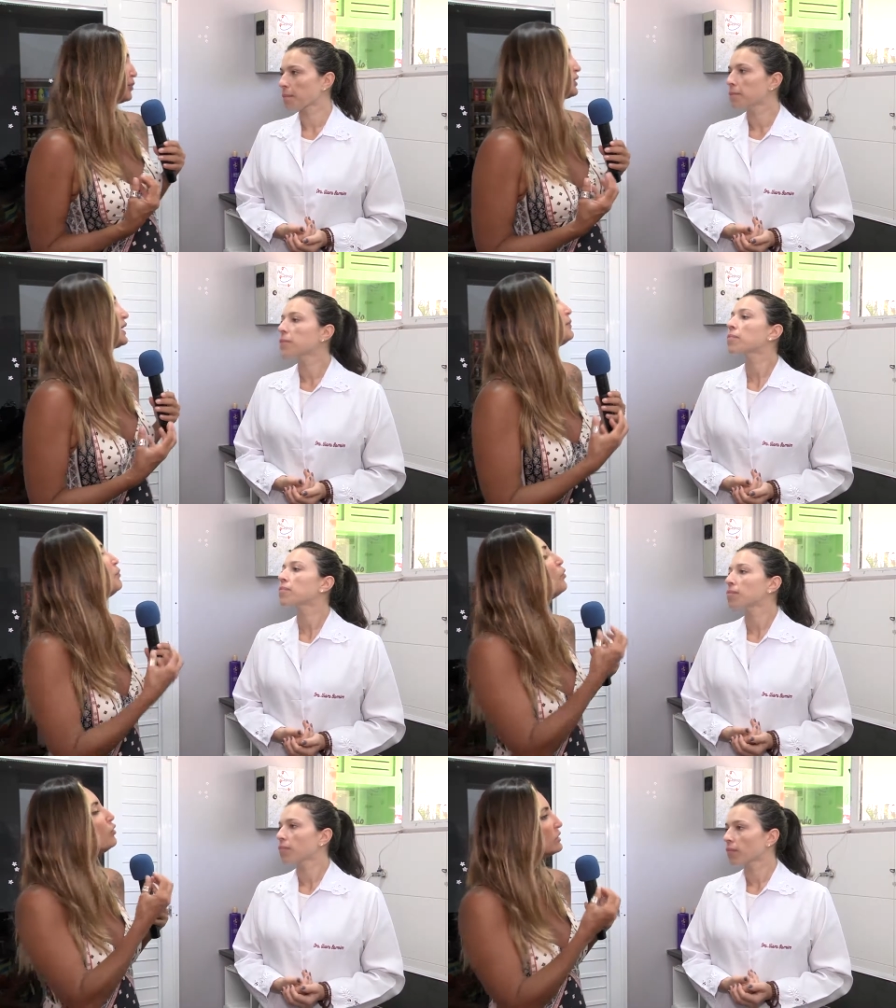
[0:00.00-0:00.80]
porque
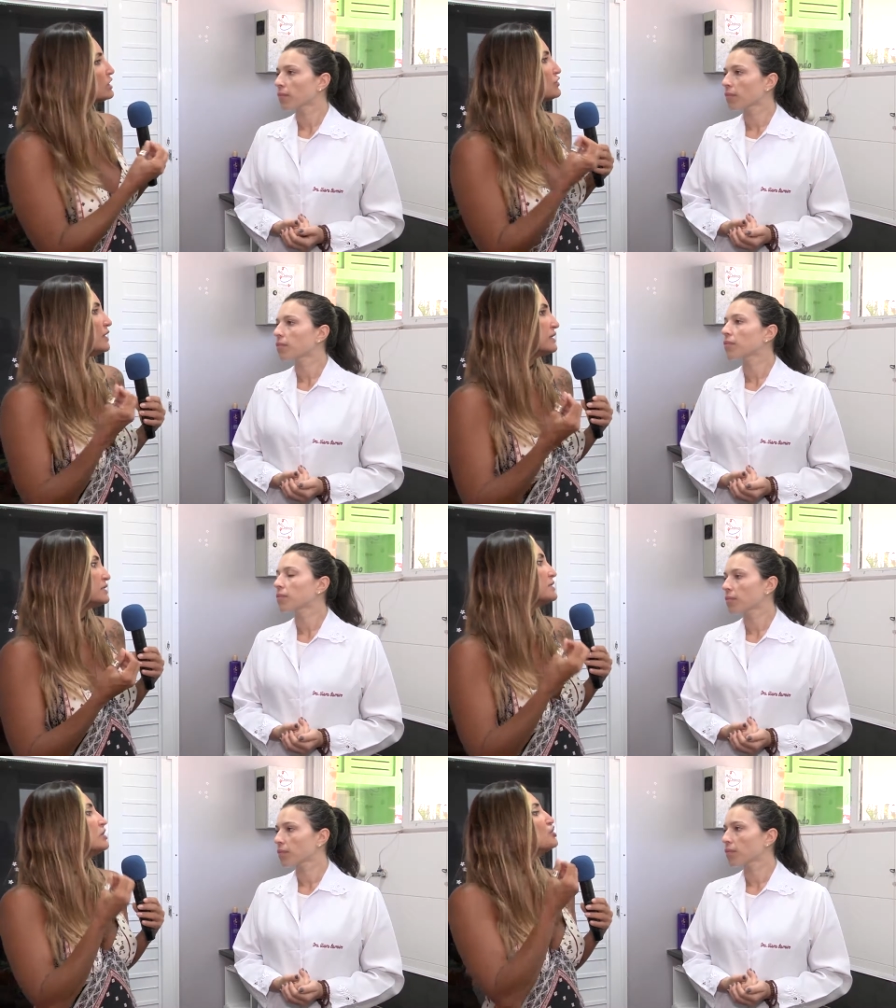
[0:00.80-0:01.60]
muitas
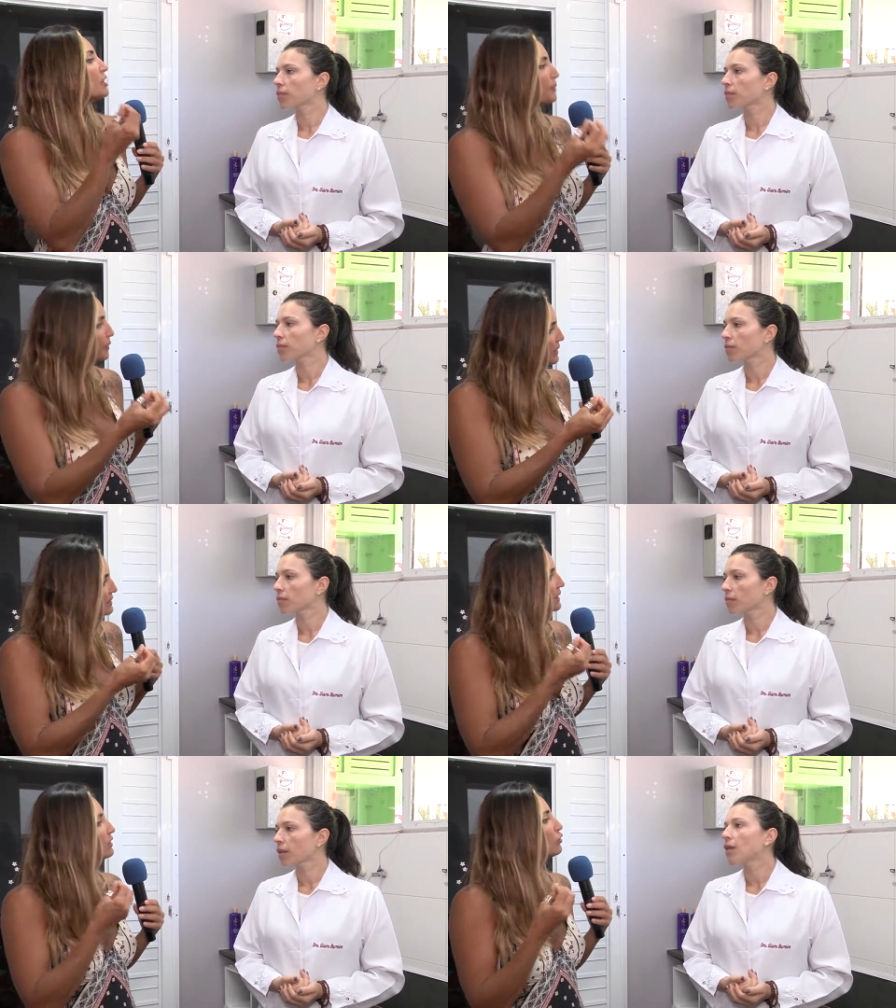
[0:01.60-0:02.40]
vezes ele já
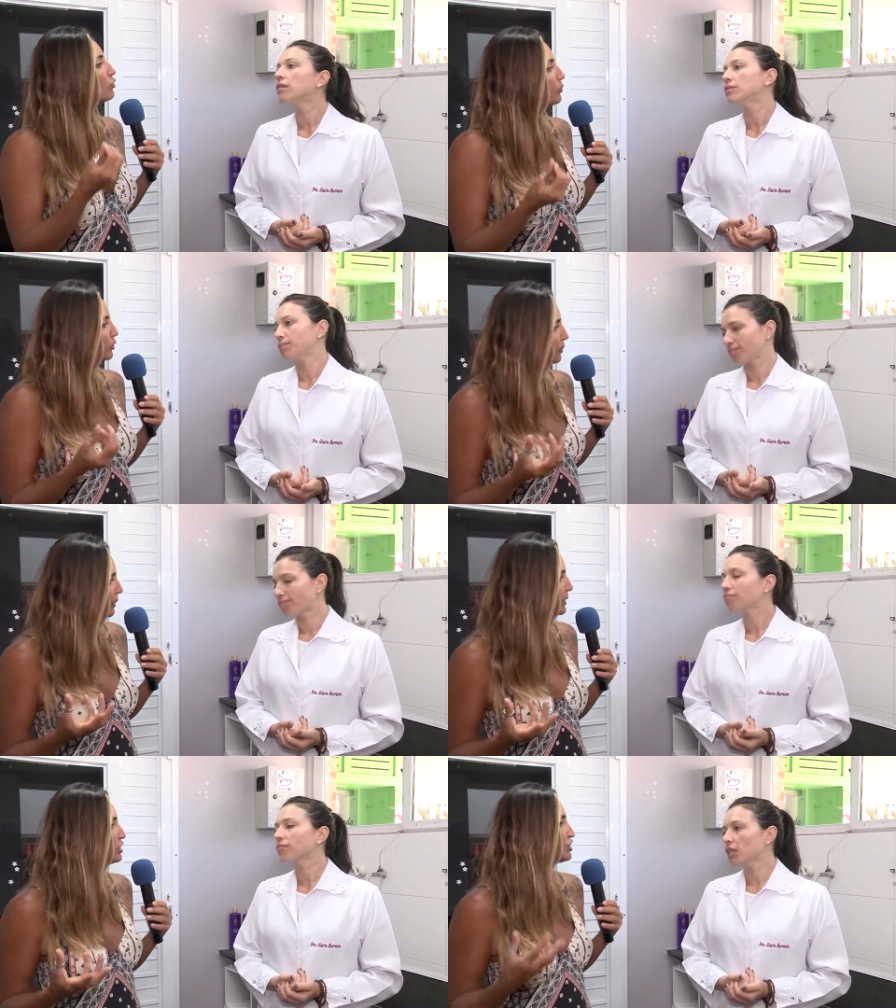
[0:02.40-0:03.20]
apresenta algum
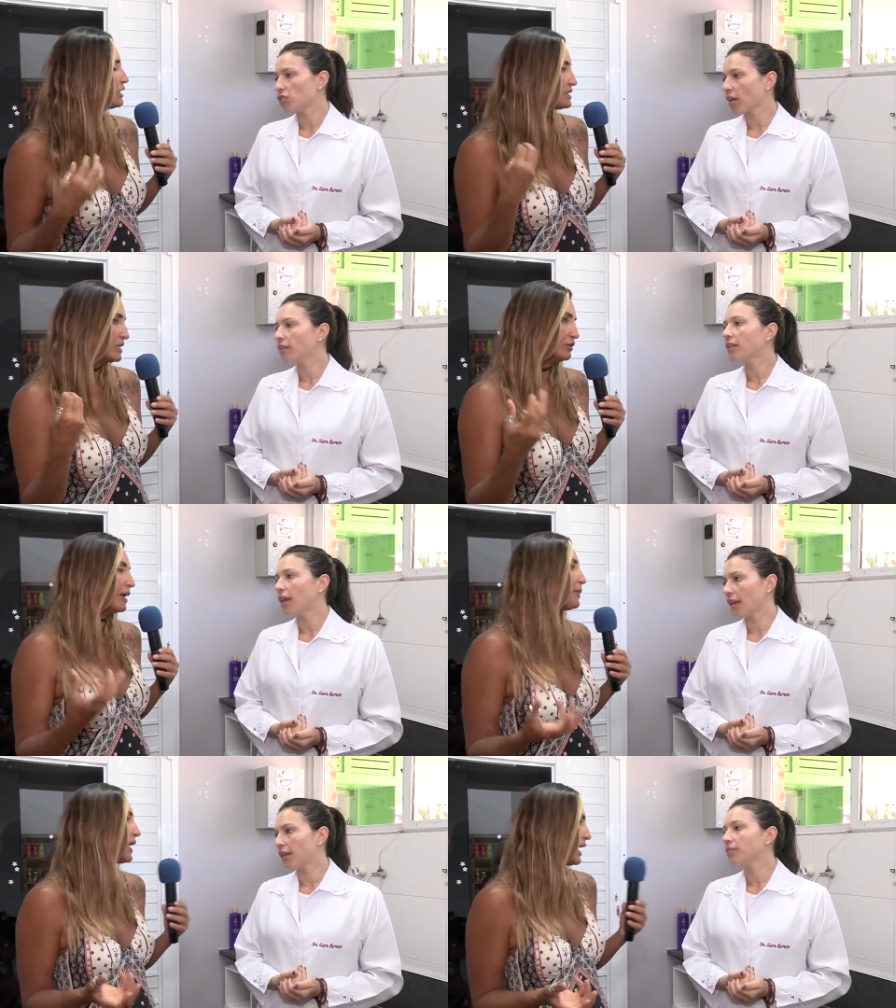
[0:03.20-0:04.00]
probleminha de lesão
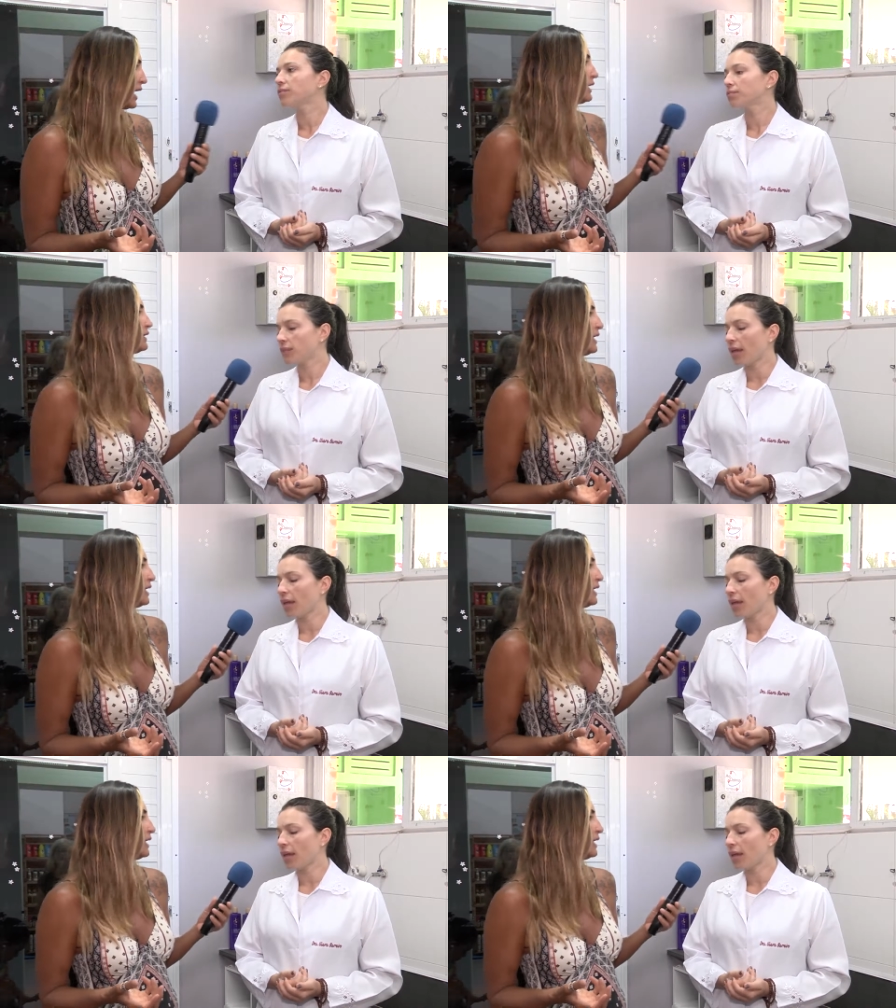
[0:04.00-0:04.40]
na pele.